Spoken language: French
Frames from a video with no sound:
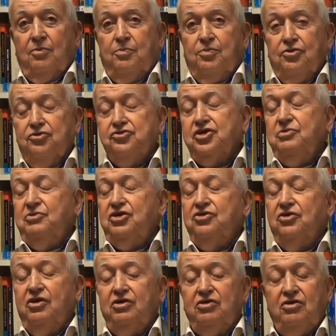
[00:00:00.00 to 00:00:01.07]
Plus j'y
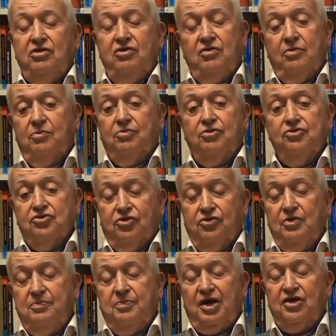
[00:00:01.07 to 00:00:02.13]
mijote, plus je
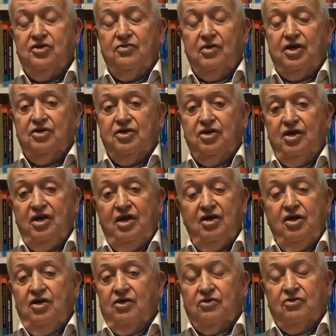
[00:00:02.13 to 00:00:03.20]
suis persuadé
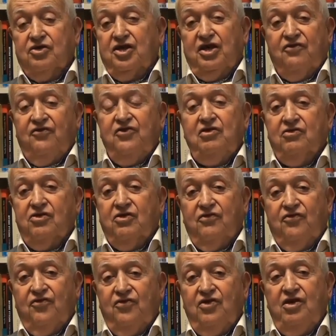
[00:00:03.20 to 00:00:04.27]
que cette
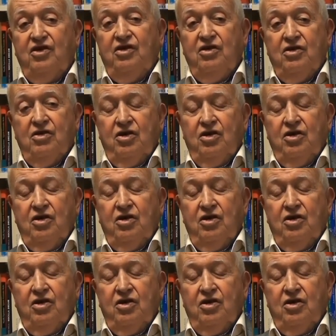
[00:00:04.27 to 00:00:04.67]
philosophie